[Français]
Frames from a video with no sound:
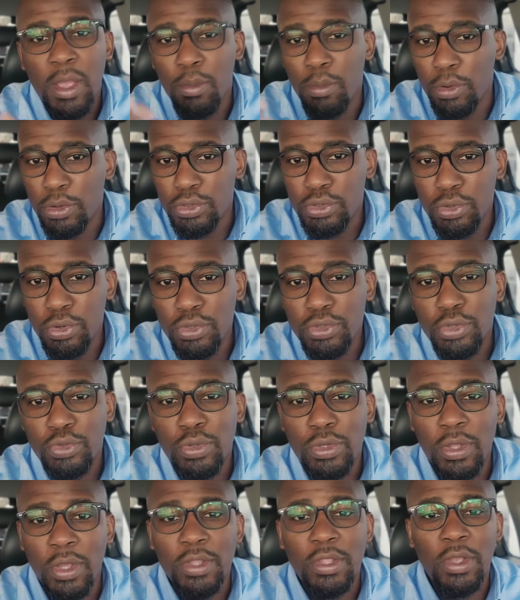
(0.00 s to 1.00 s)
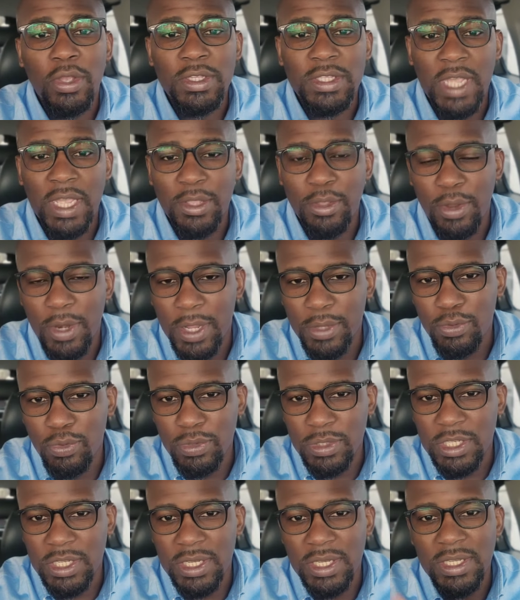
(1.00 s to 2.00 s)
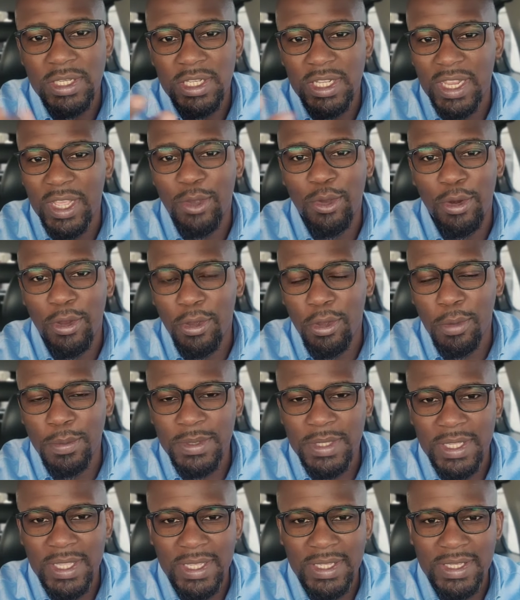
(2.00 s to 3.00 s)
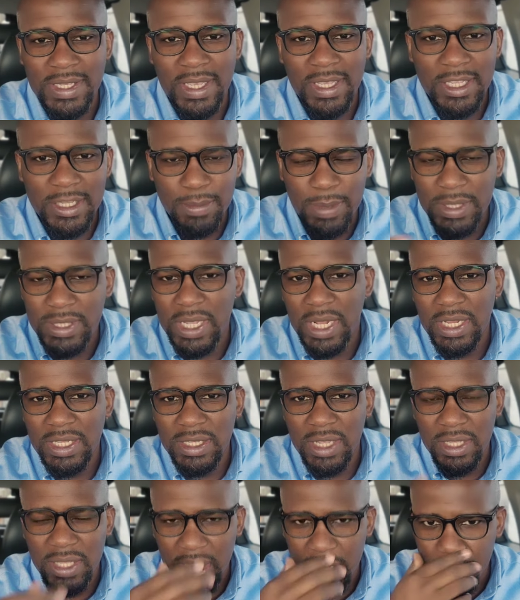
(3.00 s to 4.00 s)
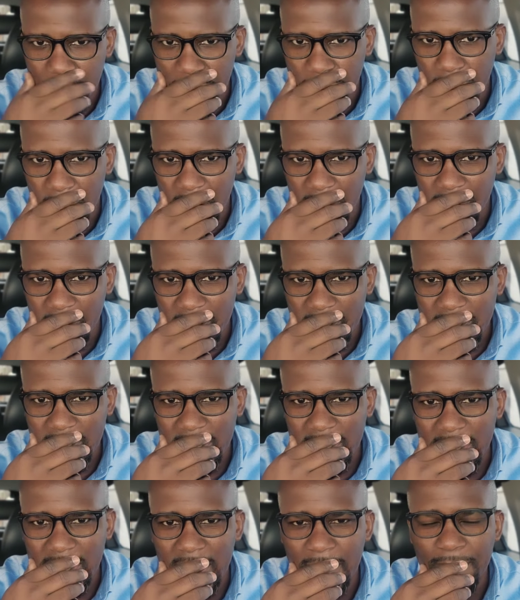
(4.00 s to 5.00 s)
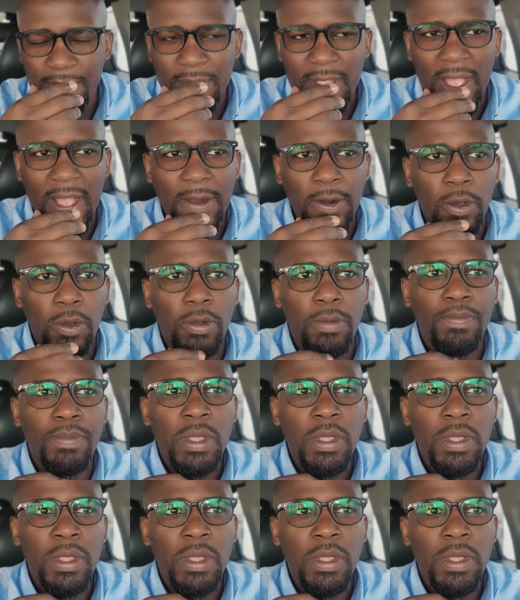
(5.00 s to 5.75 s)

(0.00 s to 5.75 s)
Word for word: Bonjour, je suis docteur Zaïd Olatundi, gynécologue obstétricien spécialisé en traitement de l'infertilité. Alors,